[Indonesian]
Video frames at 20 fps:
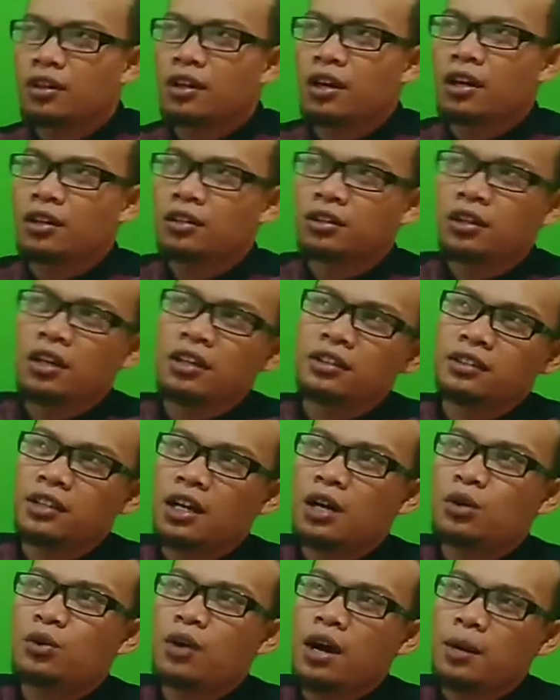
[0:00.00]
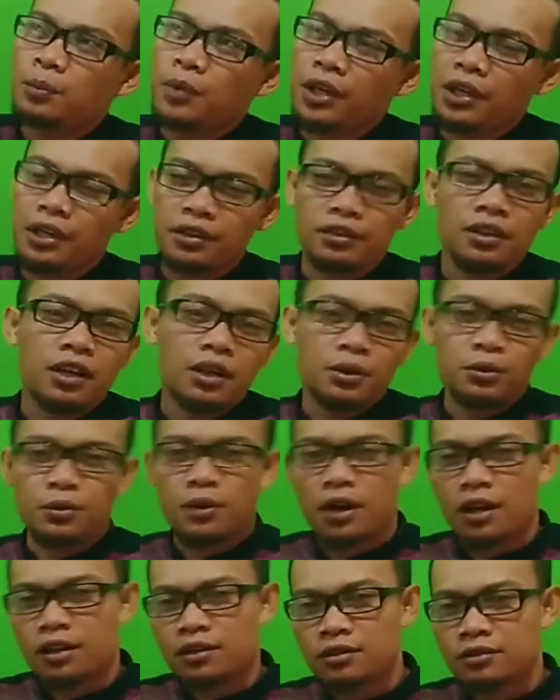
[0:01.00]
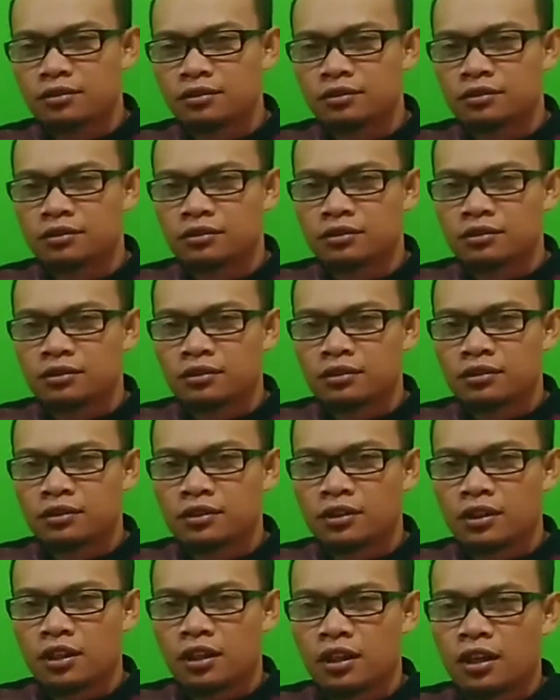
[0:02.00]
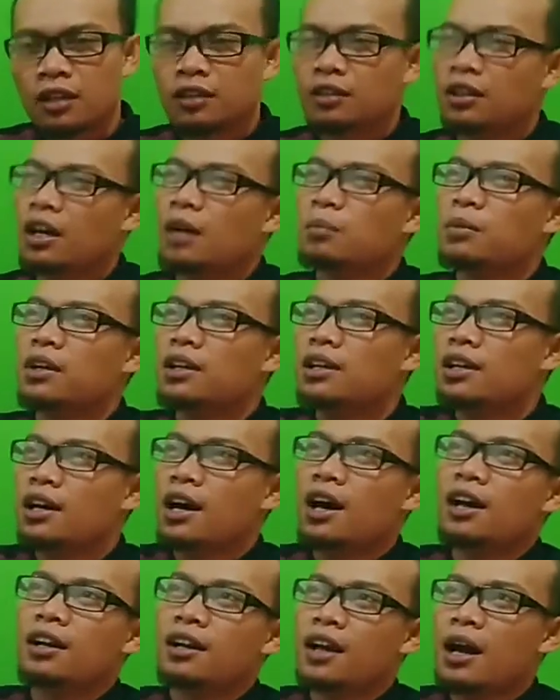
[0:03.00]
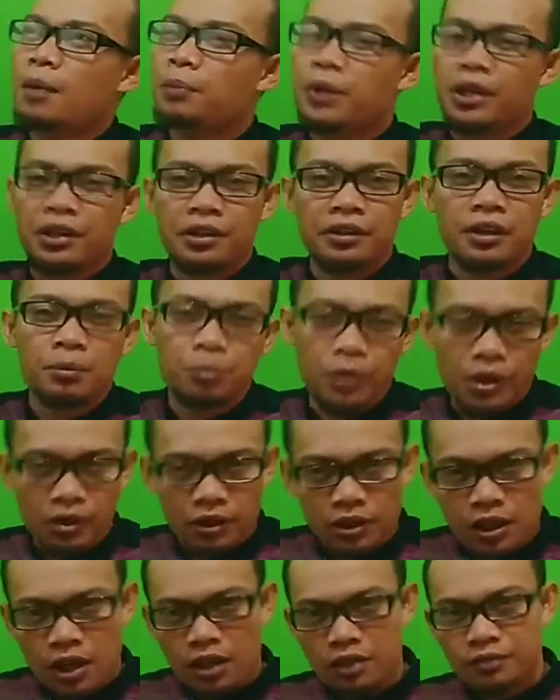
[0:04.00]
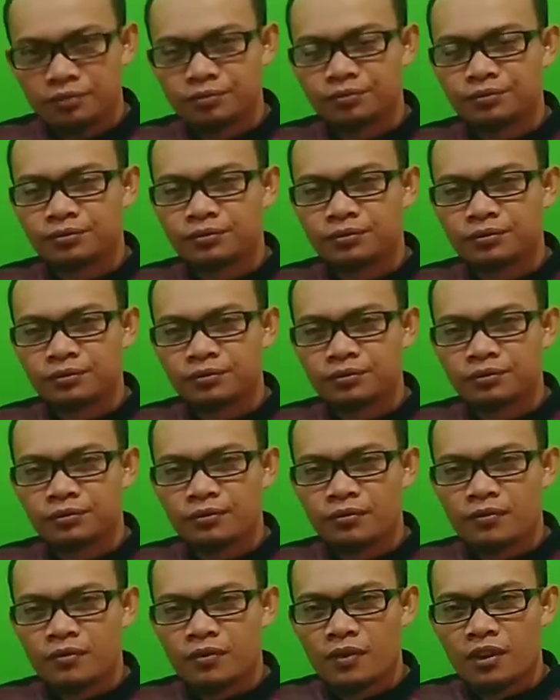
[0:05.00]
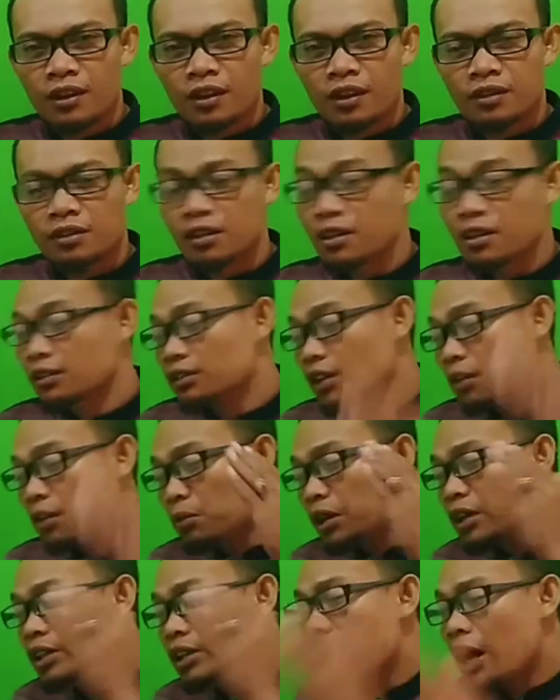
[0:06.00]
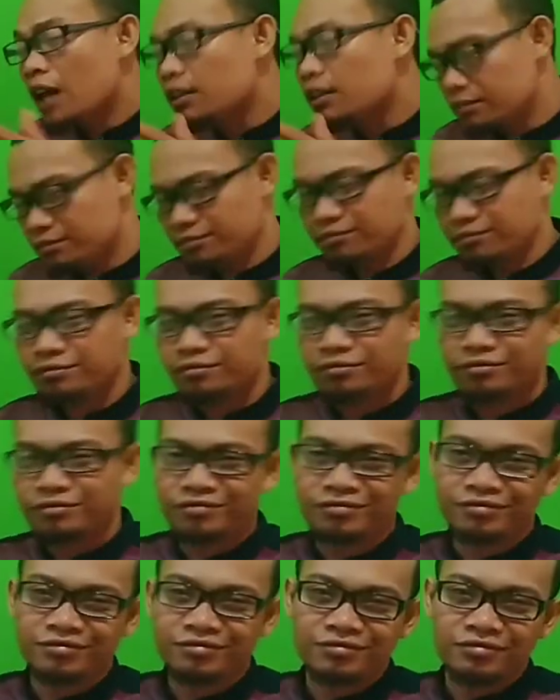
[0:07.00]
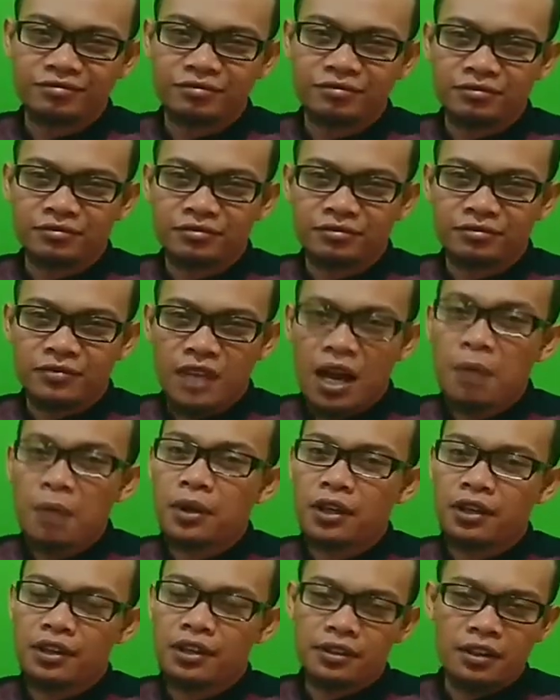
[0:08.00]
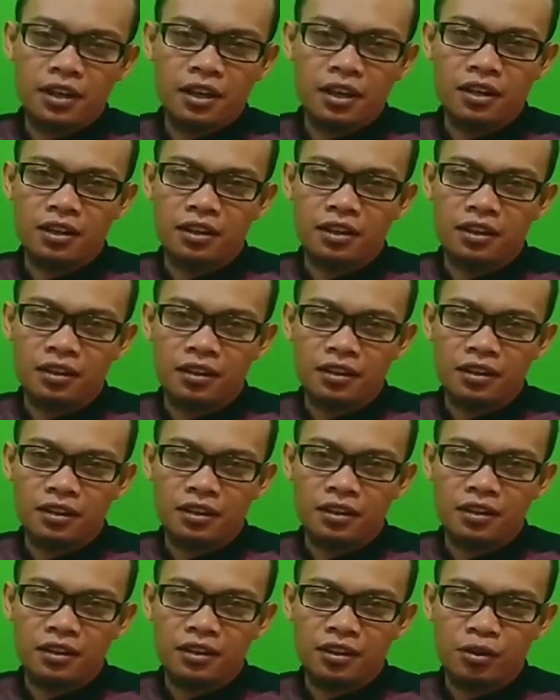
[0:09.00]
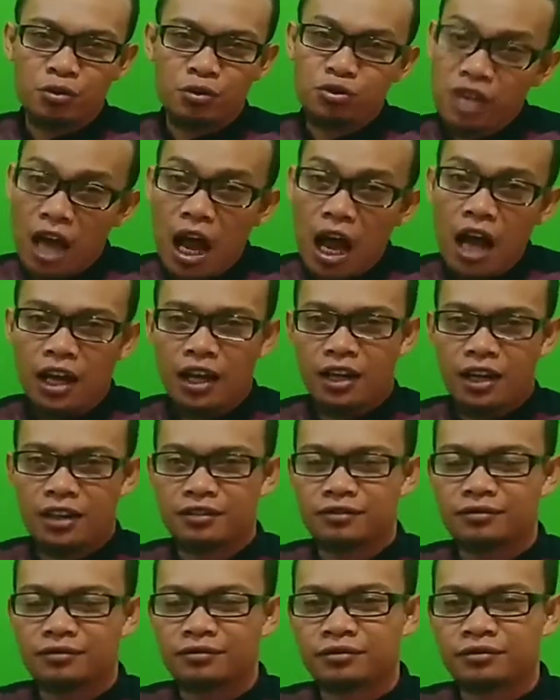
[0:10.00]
Allah tahu apa yang kita lakukan. Allah mendengar apa yang kita pinta. Dan Allah melihat apa yang kita usahakan.